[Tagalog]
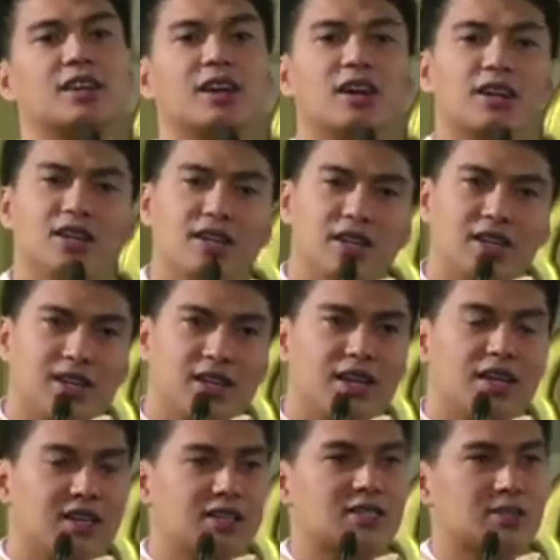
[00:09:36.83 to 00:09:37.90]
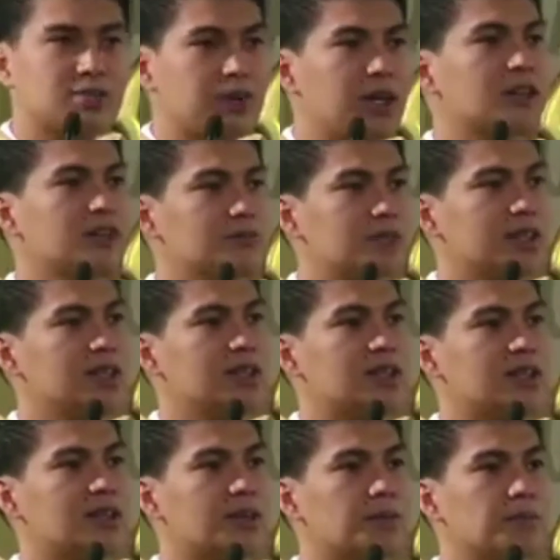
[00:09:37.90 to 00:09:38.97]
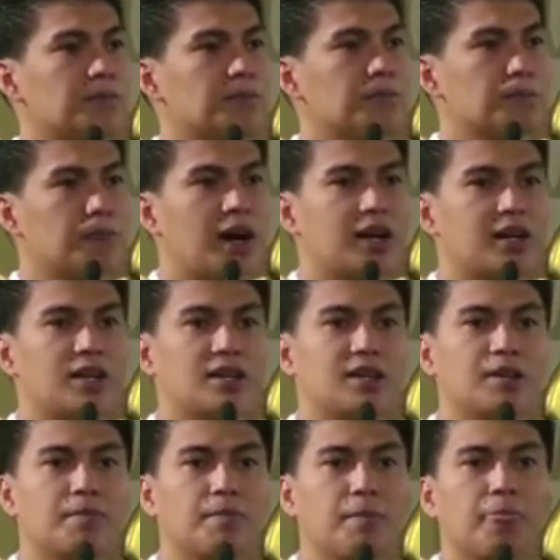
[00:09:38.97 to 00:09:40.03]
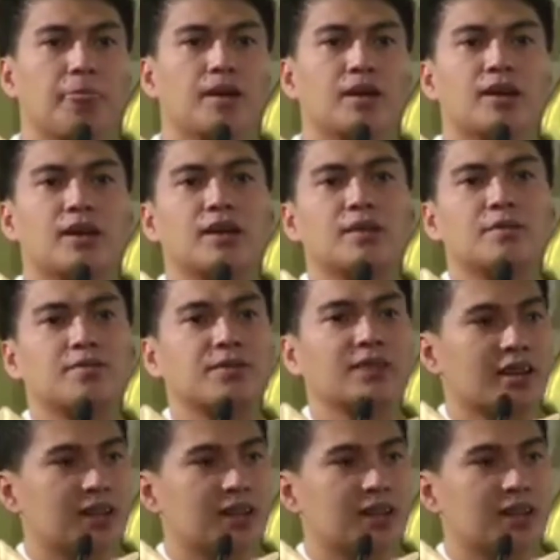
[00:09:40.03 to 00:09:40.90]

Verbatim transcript: irerespeto pa din. Bakit? Kasi